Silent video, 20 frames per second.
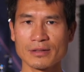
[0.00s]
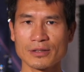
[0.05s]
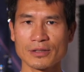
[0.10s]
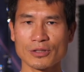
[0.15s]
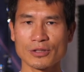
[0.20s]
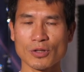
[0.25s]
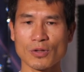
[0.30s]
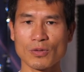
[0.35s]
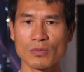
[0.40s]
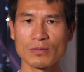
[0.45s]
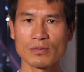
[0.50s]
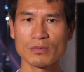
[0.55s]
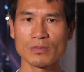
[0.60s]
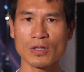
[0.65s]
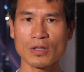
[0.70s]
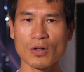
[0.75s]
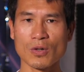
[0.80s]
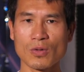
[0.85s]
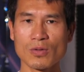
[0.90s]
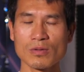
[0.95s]
从
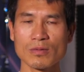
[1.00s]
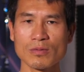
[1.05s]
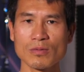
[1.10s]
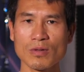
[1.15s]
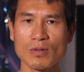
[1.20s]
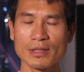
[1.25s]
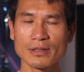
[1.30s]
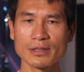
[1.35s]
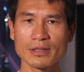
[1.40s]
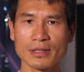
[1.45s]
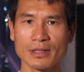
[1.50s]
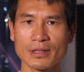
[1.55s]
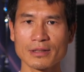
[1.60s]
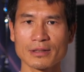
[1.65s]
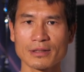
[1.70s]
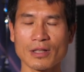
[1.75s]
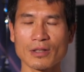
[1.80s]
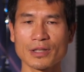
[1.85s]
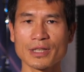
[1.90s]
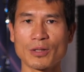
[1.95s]
宏观上，
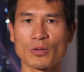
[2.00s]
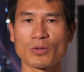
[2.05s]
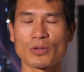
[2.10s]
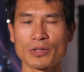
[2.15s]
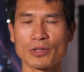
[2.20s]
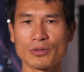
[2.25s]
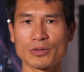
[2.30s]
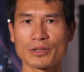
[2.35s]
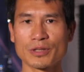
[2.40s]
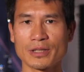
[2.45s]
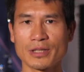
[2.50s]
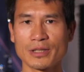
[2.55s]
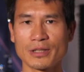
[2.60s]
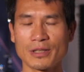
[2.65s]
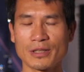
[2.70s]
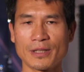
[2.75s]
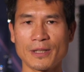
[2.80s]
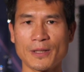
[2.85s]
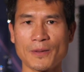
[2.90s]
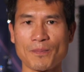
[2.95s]
导演会有一
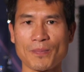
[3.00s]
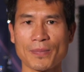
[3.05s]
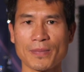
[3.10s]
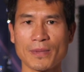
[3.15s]
个